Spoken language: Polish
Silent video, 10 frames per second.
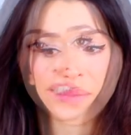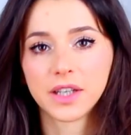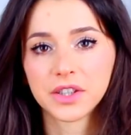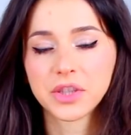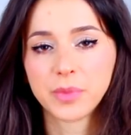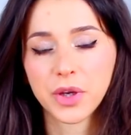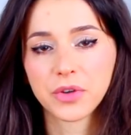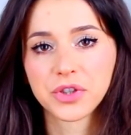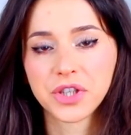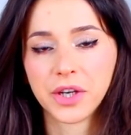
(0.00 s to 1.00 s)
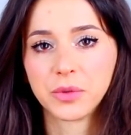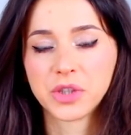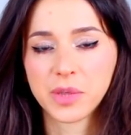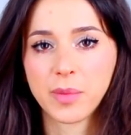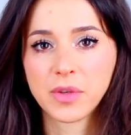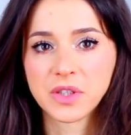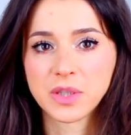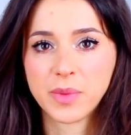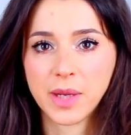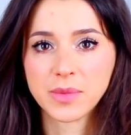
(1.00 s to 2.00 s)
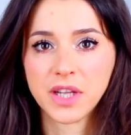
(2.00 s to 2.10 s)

I ja też to moje oczyszczanie u siebie mocno zmieniam,